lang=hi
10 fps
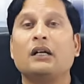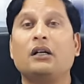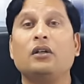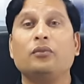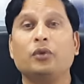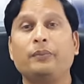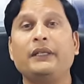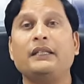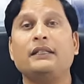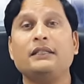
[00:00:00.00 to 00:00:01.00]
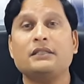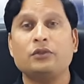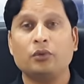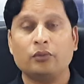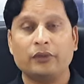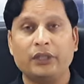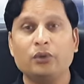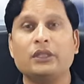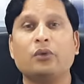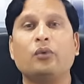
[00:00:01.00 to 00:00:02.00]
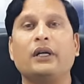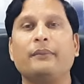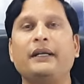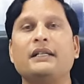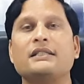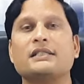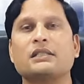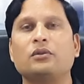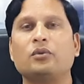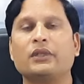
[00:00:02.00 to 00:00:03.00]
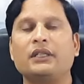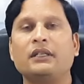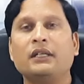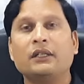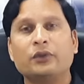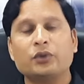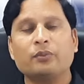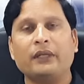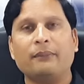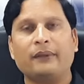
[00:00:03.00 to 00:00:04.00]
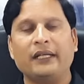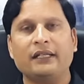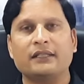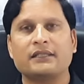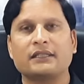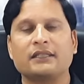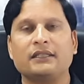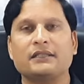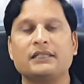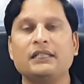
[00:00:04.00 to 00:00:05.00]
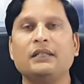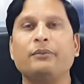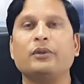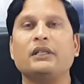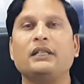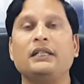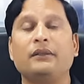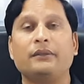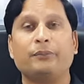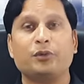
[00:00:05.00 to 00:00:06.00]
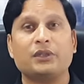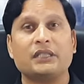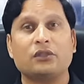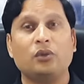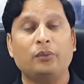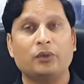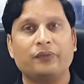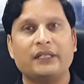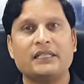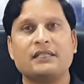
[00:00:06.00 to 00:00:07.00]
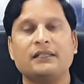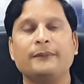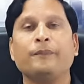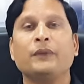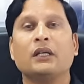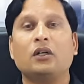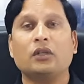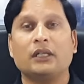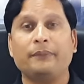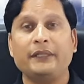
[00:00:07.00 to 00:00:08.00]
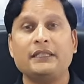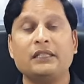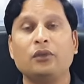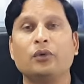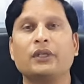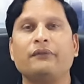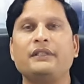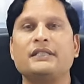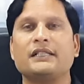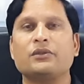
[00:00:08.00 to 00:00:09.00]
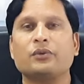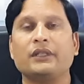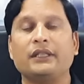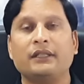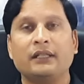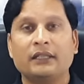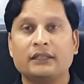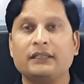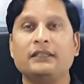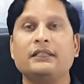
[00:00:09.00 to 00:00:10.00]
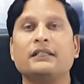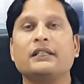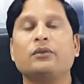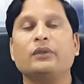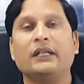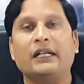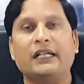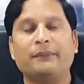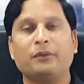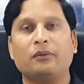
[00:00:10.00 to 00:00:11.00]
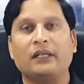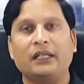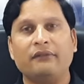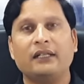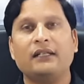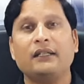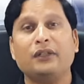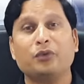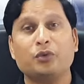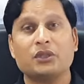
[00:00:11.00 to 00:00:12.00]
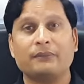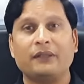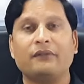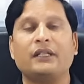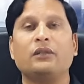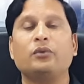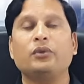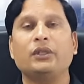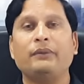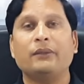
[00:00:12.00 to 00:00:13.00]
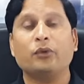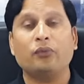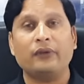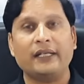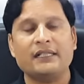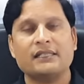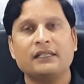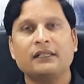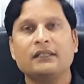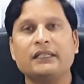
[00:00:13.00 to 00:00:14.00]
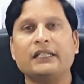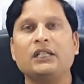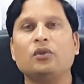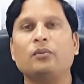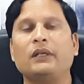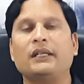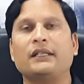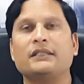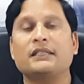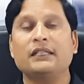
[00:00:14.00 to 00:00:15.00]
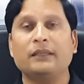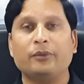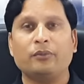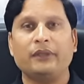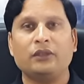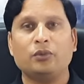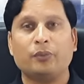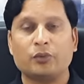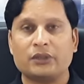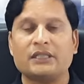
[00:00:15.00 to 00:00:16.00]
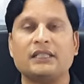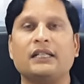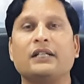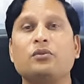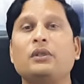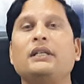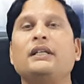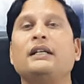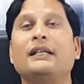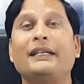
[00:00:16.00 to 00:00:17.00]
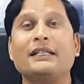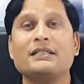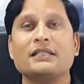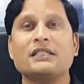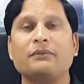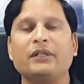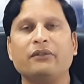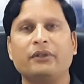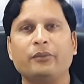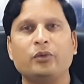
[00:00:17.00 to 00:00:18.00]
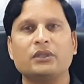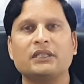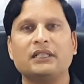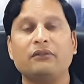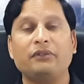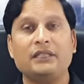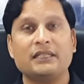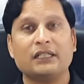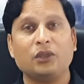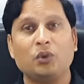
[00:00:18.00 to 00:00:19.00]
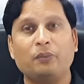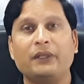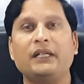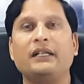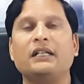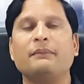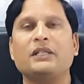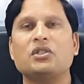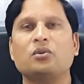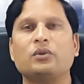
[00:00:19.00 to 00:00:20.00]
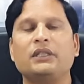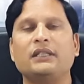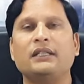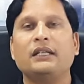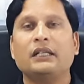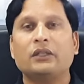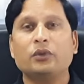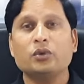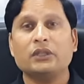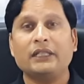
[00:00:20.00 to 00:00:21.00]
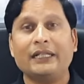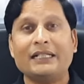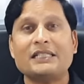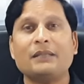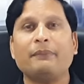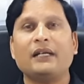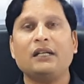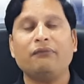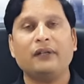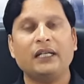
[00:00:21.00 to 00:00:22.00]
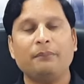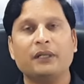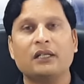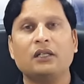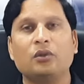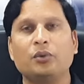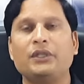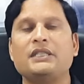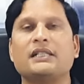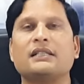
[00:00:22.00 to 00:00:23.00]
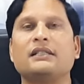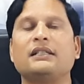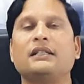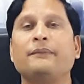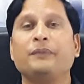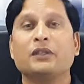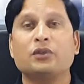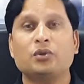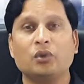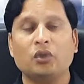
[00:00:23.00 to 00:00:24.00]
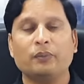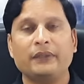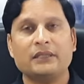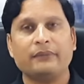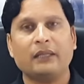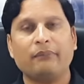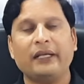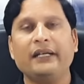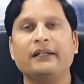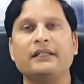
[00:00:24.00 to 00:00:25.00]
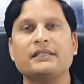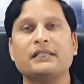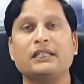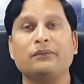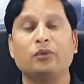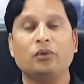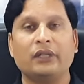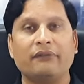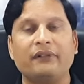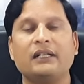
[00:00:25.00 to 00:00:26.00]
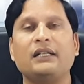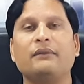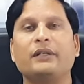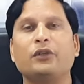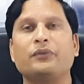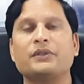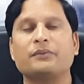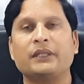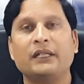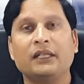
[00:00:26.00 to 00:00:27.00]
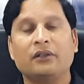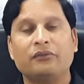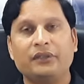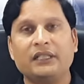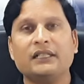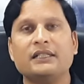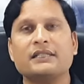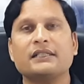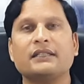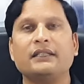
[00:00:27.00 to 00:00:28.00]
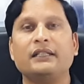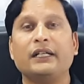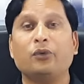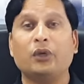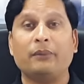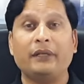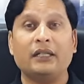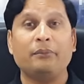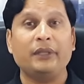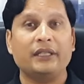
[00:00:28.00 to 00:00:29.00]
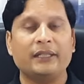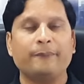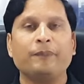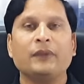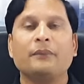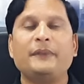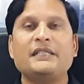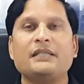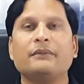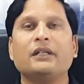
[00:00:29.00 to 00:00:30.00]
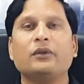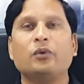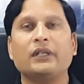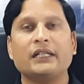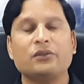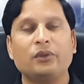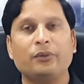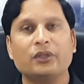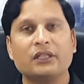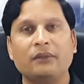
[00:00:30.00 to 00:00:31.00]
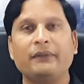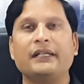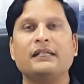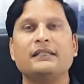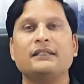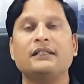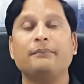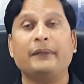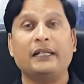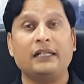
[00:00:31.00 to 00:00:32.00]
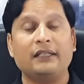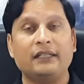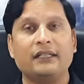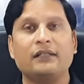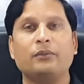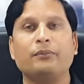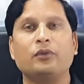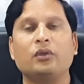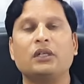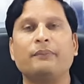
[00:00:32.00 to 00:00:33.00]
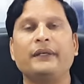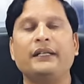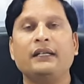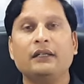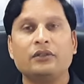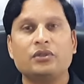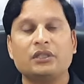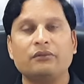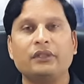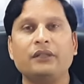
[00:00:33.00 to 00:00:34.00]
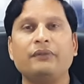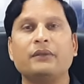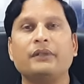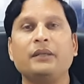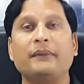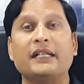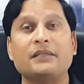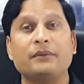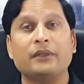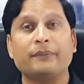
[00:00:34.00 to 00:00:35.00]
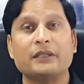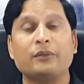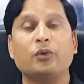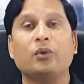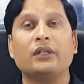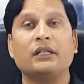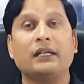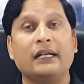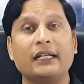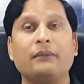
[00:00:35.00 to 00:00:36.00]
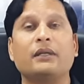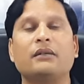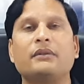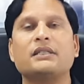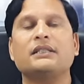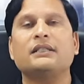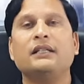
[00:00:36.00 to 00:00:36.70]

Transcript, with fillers: और वो भी इस जो ह्यूज रिक्वायरमेंट है छः से लोगों की उसमें अप्लाई कर सकते हैं सिंगापुर के लिए प्रोसेस एक्चुअली बहुत फास्ट है और अभी जिन लोगों के वीज़ा आ चुके हैं धीरे धीरे करके उनका एंट्री अप्रूवल आने वाला है और कुछ समय बाद उनकी भी आपको फ़्लाइट्स देखने को मिलेगी सिंगापुर में जो प्रोसेस है एक्चुअली एक सिस्टमेटिक वे में होता है वीज़ा के ऊपर ही डेट मैंशन होती है उस डेट से पहले फ्लाई पक्का हो ही जाता है तो जो लोग भी इसमें अप्लाई करना चाहते हैं वो लोग डेफिनेटली हमारे ऑफिस में विजिट कर सकते हैं रिक्वायरमेंट अभी है पीसीएम का कोटा एक्चुअली बहुत कम निकलता है पहले देखा होगा आपने जनवरी फरवरी मार्च में हमारे पास में कोटा ना के बराबर था